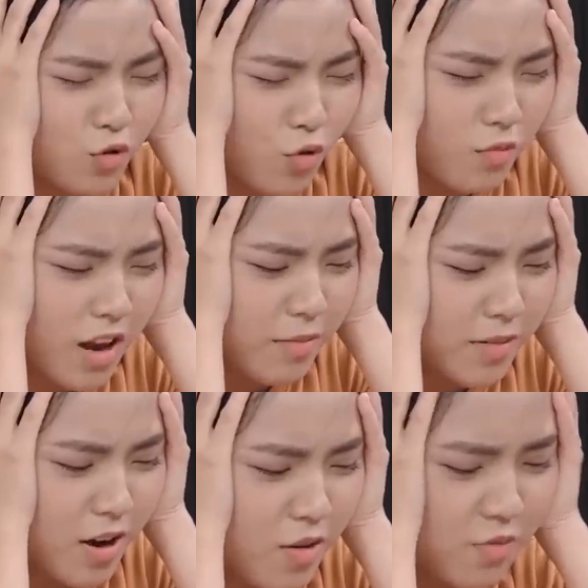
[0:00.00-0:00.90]
tôi không
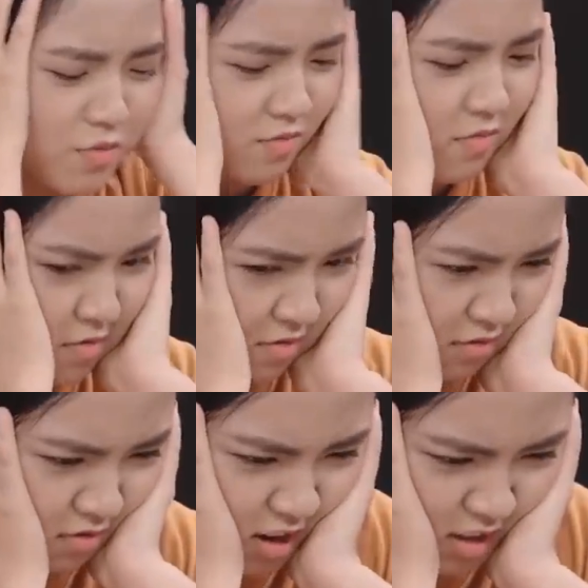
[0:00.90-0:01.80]
làm đâu
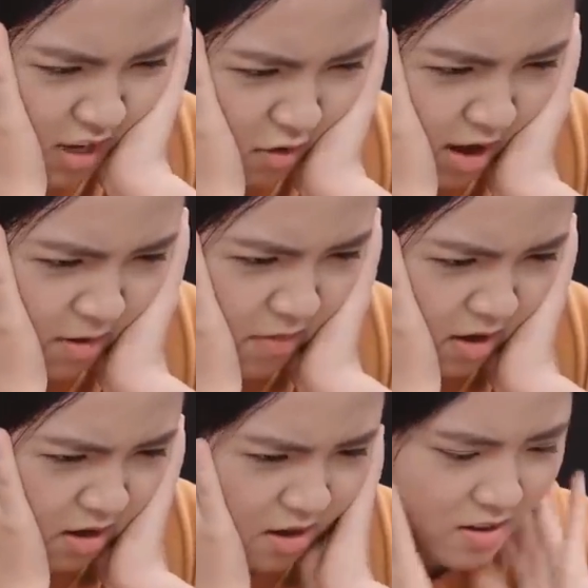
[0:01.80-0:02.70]
ừ, Lần sau làm
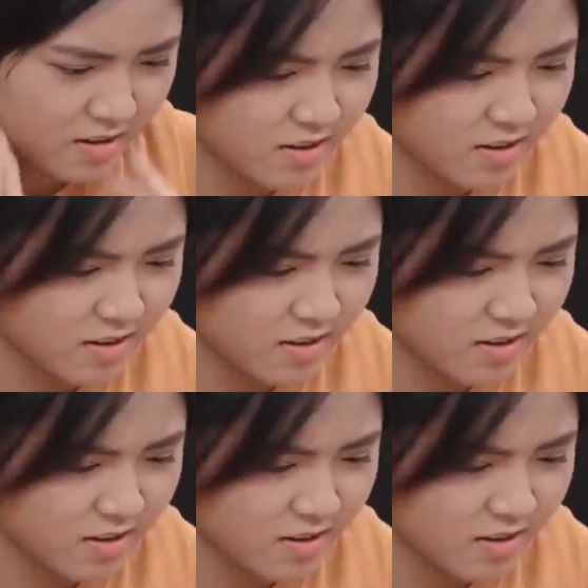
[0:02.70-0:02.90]
nha